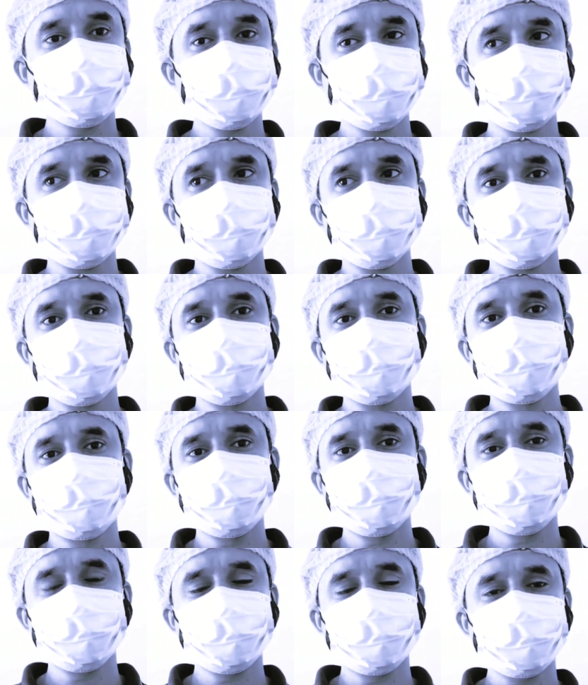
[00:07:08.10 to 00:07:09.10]
যদিও সতর্ক
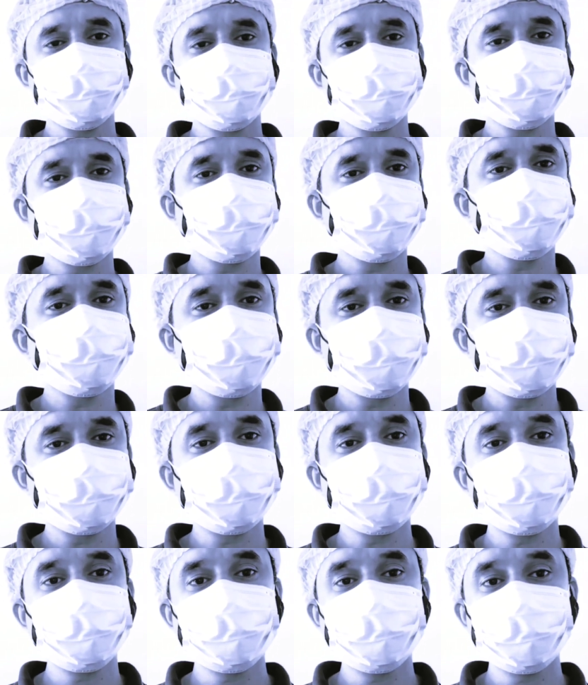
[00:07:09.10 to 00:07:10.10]
থাকুন এটা
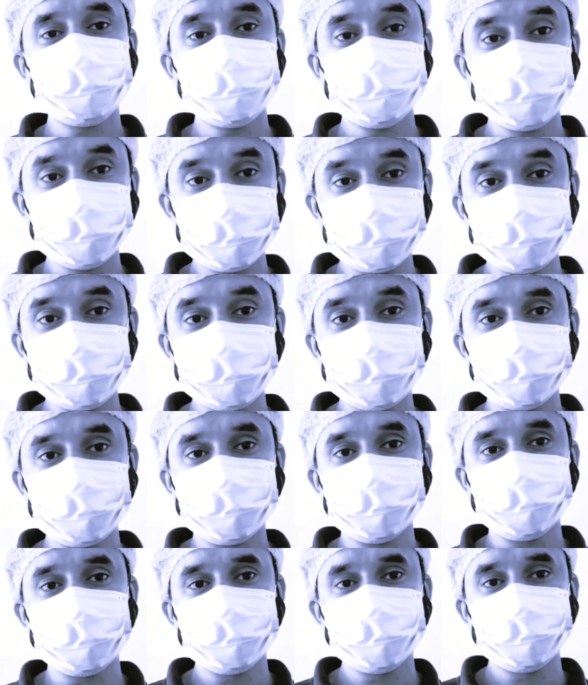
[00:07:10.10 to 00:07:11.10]
সত্যি সত্যি
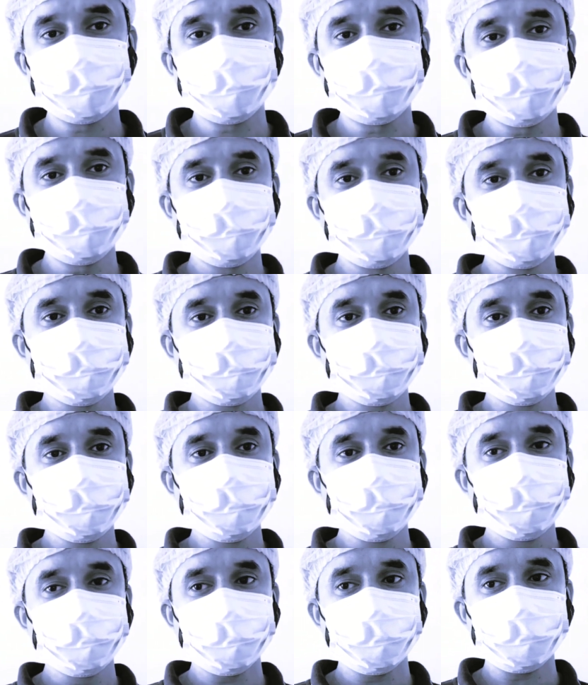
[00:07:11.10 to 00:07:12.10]
ময়লাযুক্ত
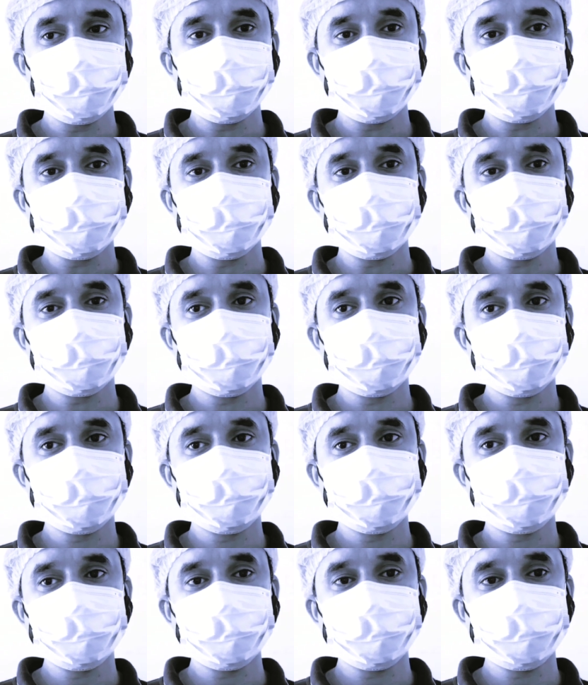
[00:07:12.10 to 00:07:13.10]
পেতে পারেন
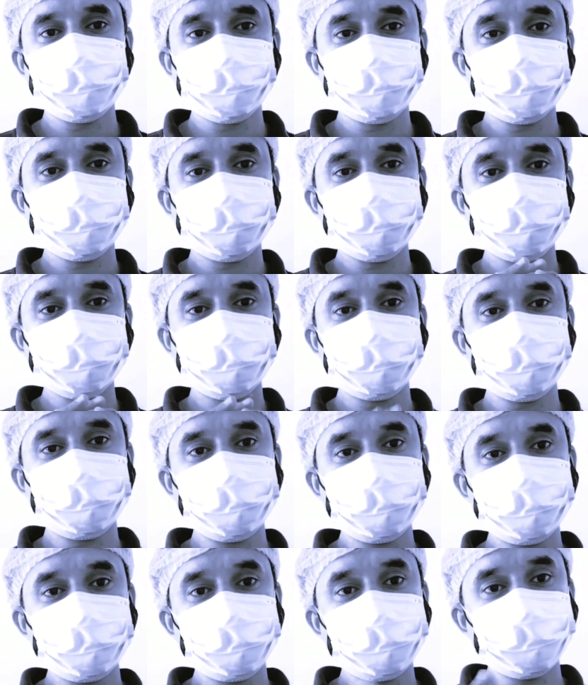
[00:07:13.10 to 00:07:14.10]
খাবারের
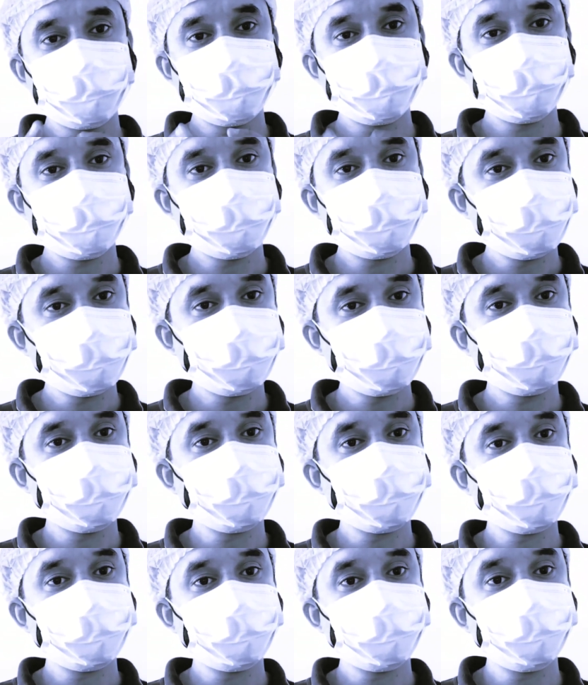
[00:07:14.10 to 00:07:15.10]
পরিমাণ নিয়ন্ত্রণ
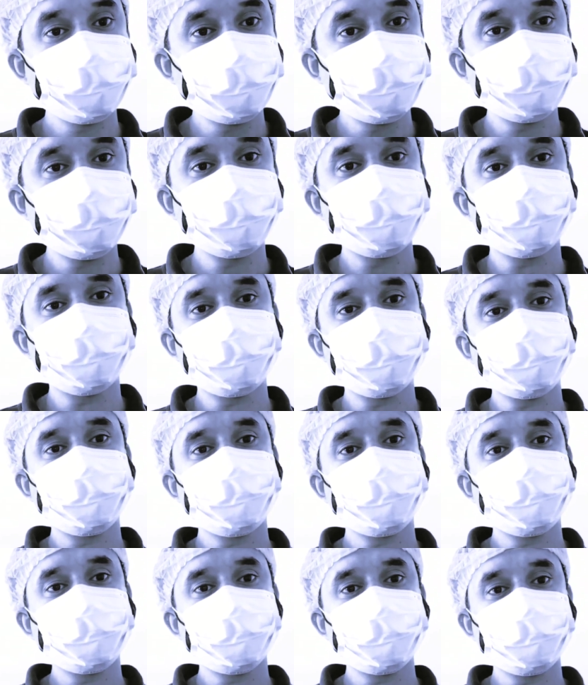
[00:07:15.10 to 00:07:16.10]
করা ওজন কমানোর
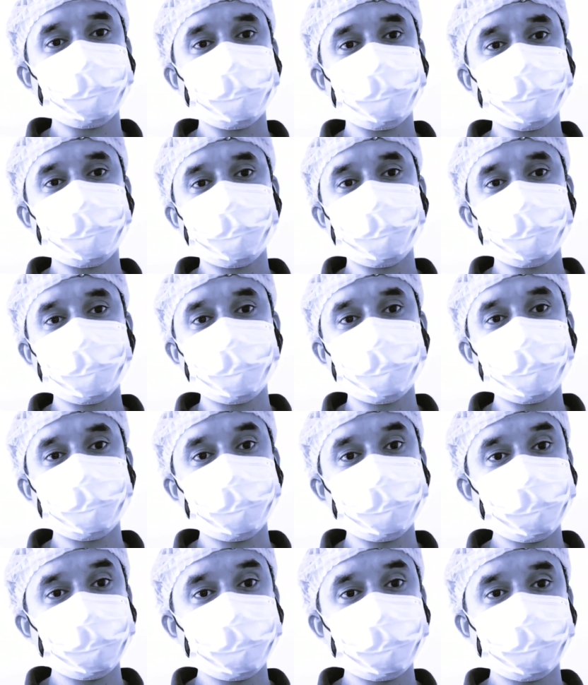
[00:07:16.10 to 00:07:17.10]
জন্য বেশ কার্যকর
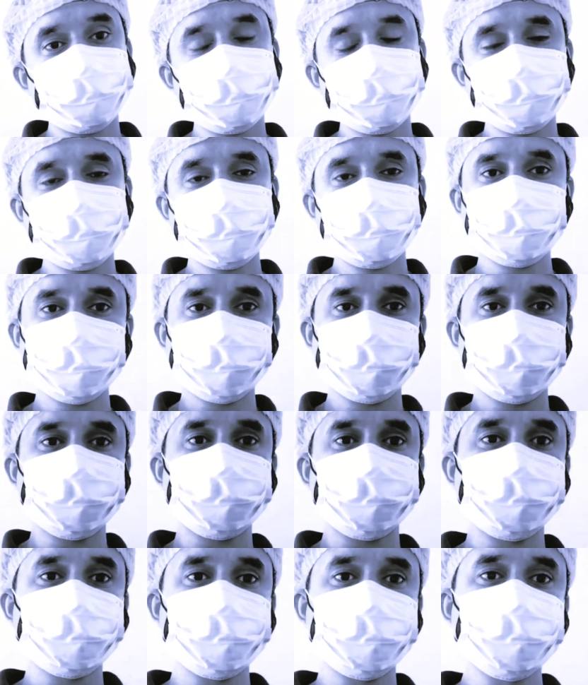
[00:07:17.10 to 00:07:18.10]

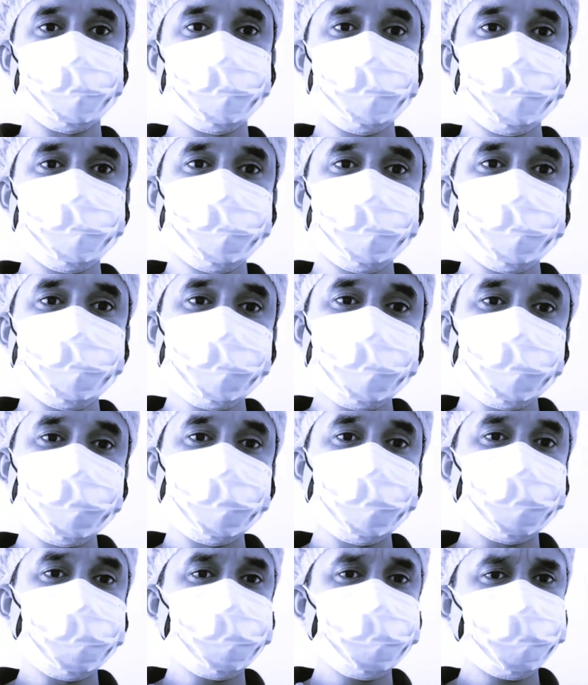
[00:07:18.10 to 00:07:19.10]
কিন্তু
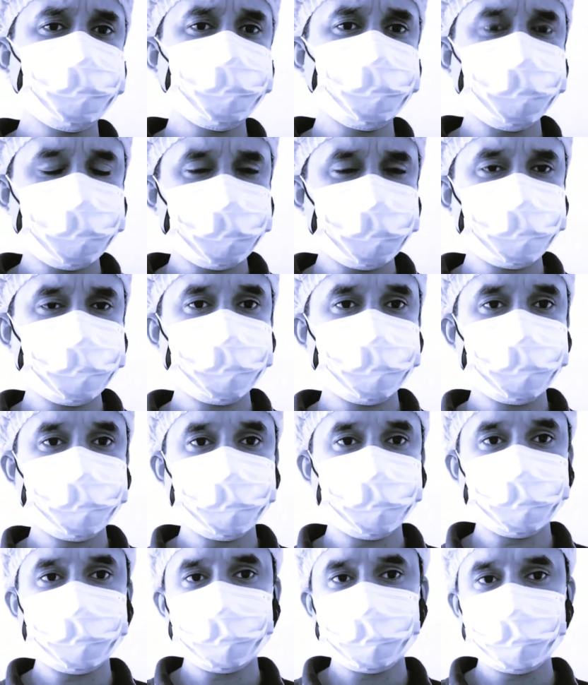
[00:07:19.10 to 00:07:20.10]
দীর্ঘক্ষণ অভুক্ত
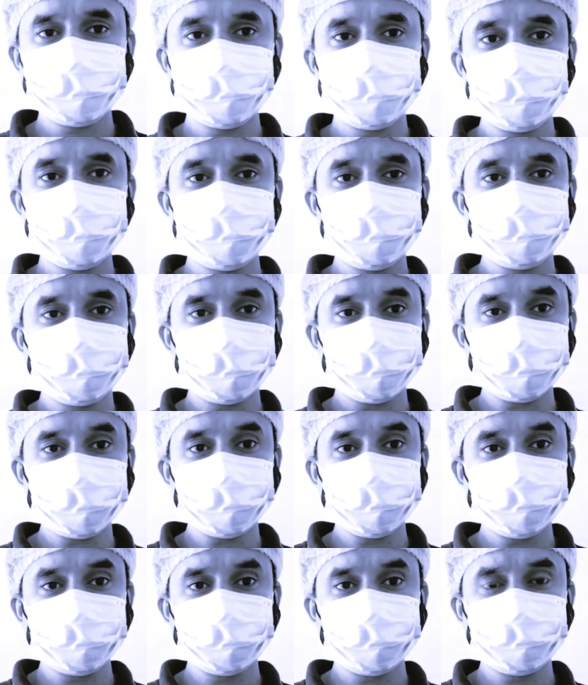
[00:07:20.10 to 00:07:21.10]
থাকা
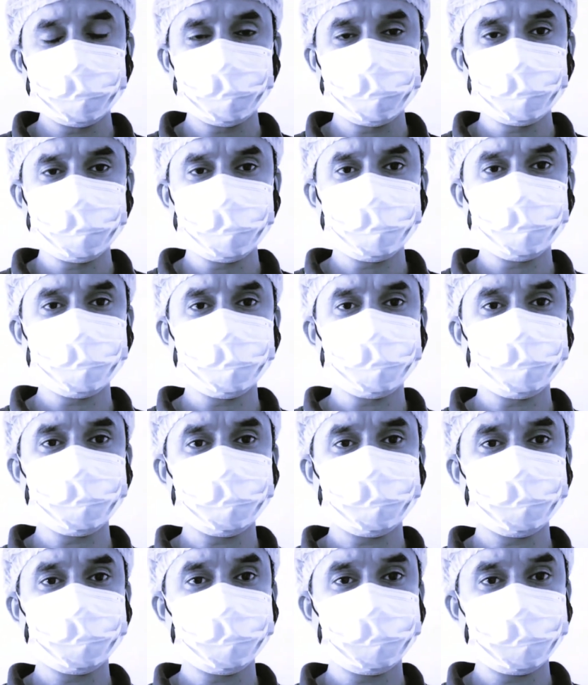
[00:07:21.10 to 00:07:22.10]
স্বাস্থ্যের জন্য
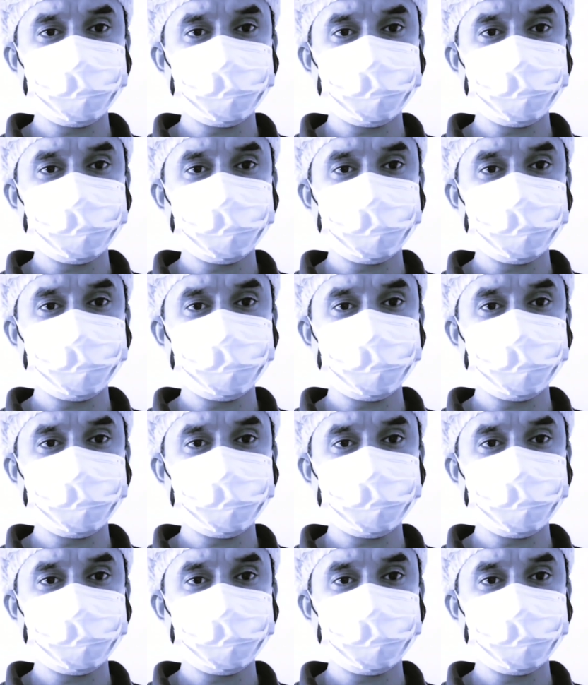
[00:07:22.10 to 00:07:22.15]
